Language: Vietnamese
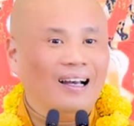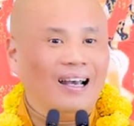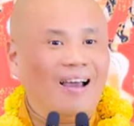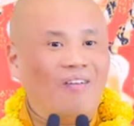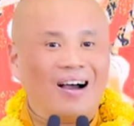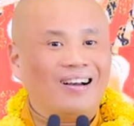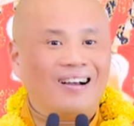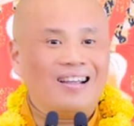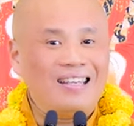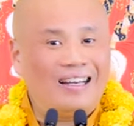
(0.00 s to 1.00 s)
Lễ Phật nó
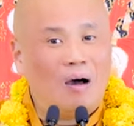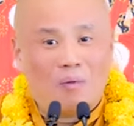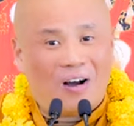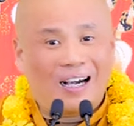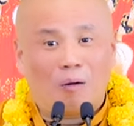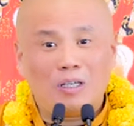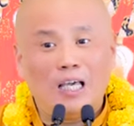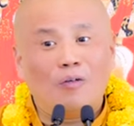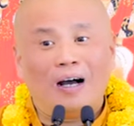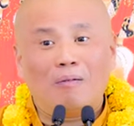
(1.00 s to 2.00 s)
có gì đâu mà vận động
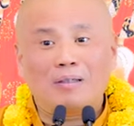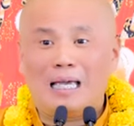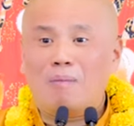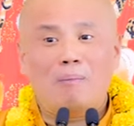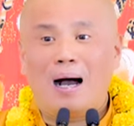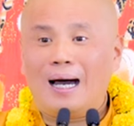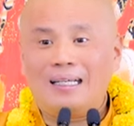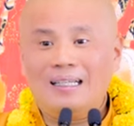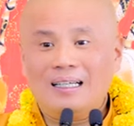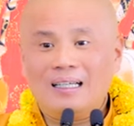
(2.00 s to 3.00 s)
nhiều không, vậy mà mệt.
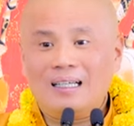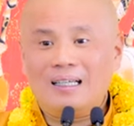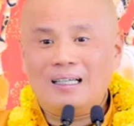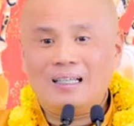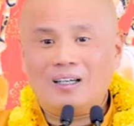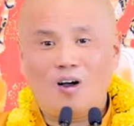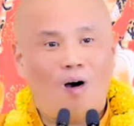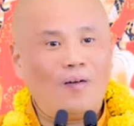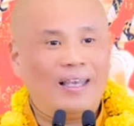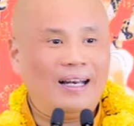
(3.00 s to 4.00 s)

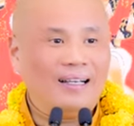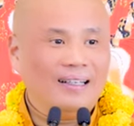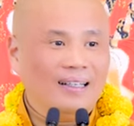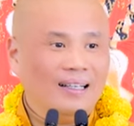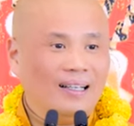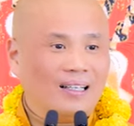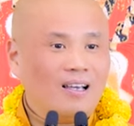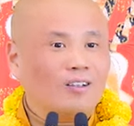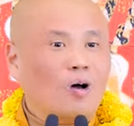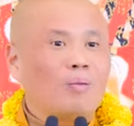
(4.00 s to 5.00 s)
Ngộ vậy đó,
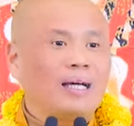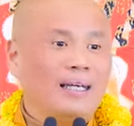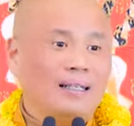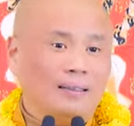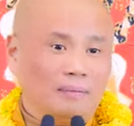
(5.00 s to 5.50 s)
do tổn khí đó.